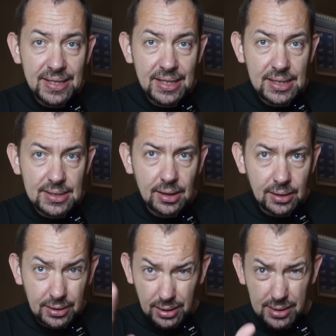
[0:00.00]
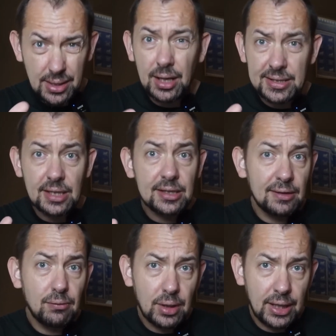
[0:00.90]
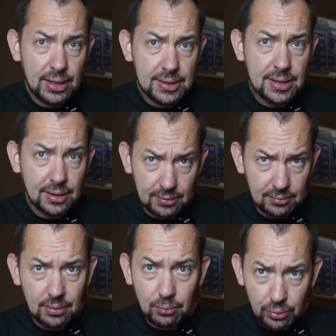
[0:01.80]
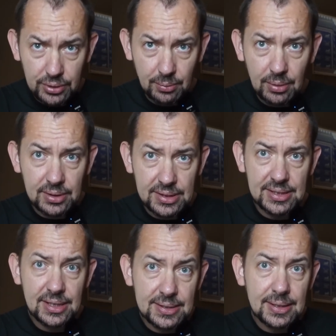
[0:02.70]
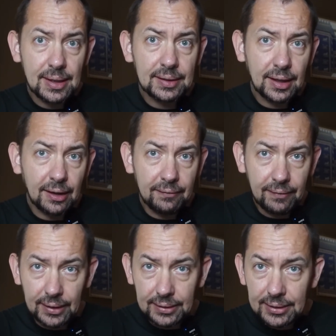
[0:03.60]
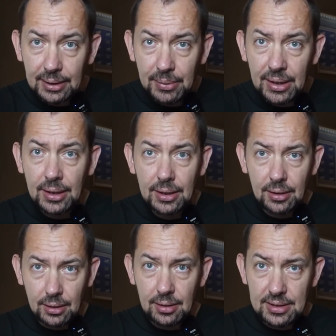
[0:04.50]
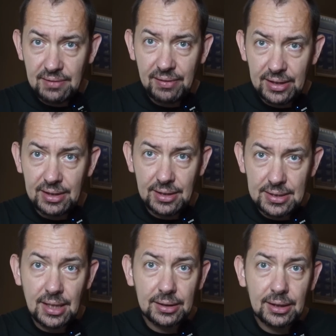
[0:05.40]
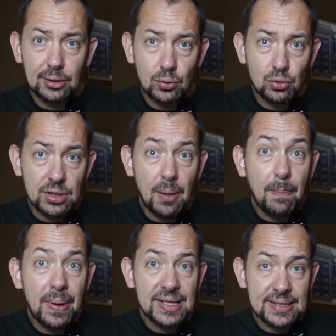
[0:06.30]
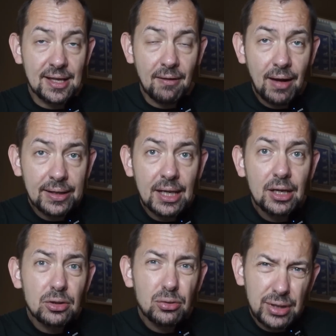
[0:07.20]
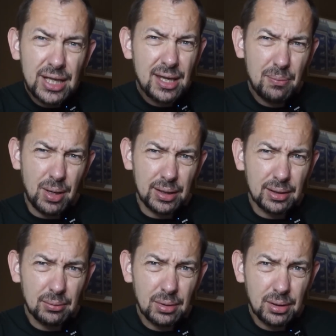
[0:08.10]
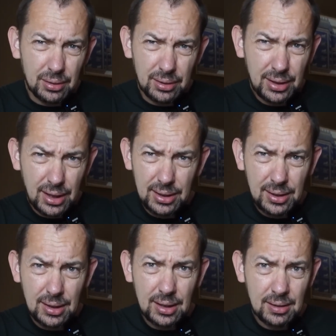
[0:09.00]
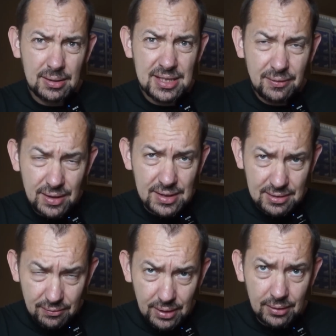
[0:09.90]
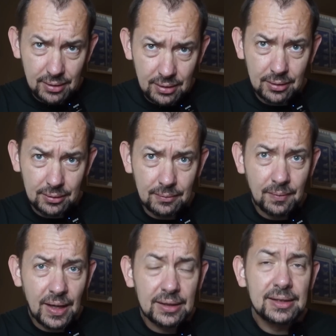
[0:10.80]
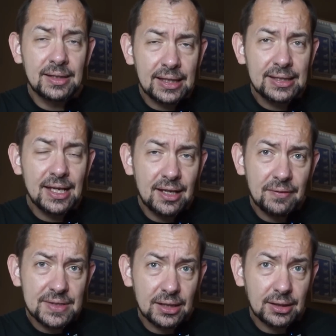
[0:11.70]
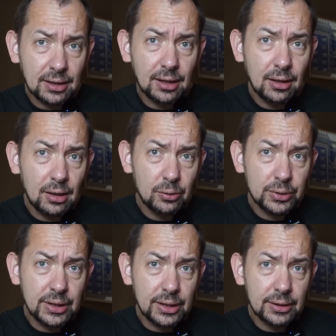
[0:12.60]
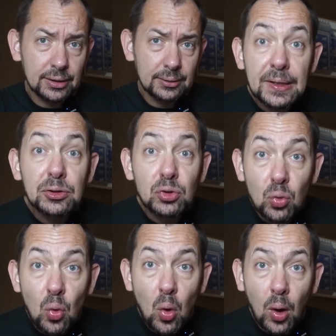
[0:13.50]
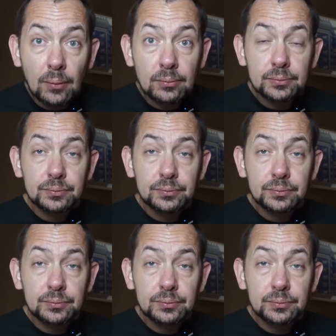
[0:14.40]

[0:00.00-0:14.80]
подъездах, иногда, кстати, и в украинских, будем здесь откровенными, э, свои недостатки нужно признавать. Но я не об этом. Я не о свинстве э, отдельно взятых людей. Кто